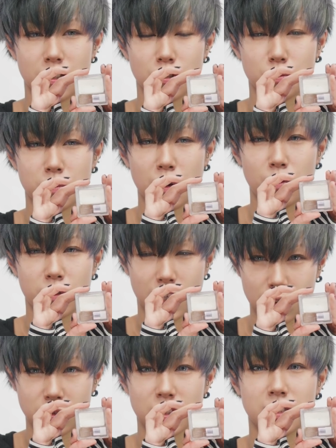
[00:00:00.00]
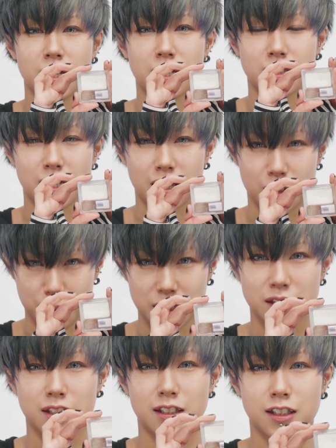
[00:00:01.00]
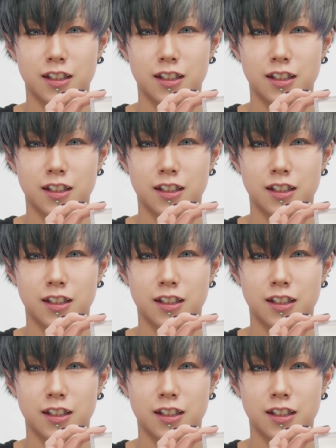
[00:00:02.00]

順番を逆にして使ってます。